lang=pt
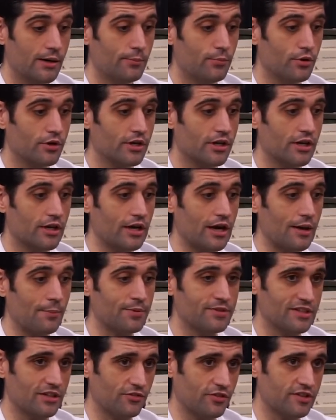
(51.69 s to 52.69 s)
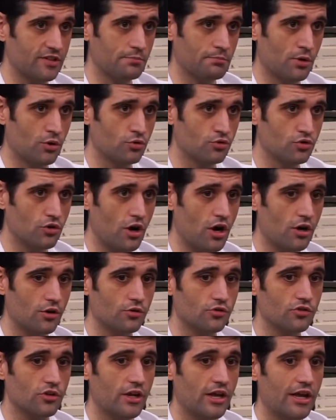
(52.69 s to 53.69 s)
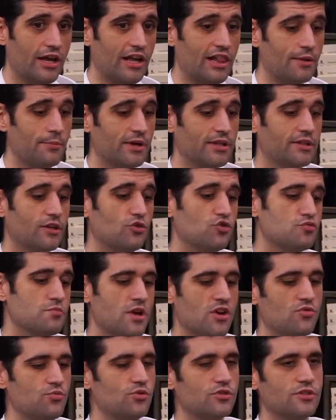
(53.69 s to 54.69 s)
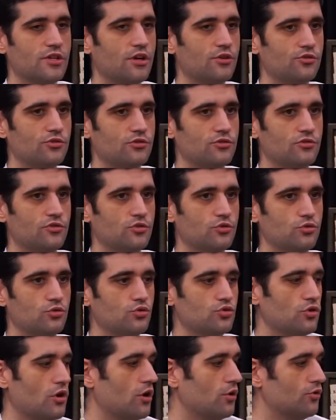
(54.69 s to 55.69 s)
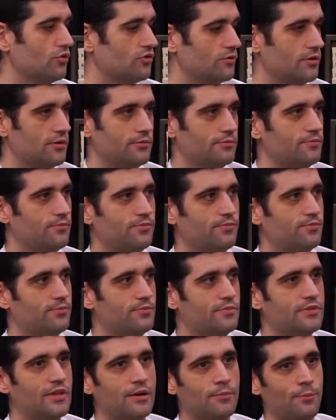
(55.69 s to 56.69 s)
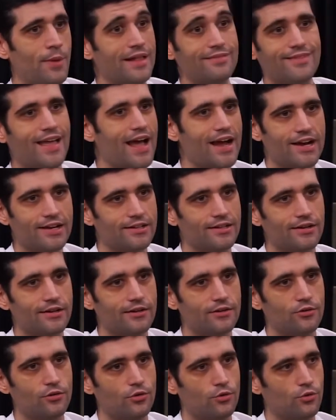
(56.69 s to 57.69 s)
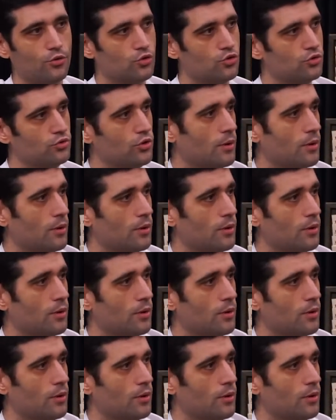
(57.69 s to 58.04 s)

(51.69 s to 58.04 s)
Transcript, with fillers: Porque, apesar de fazer bons jogos, ela mantém os mesmos erros de, dos jogos em uma década. Não aprendeu.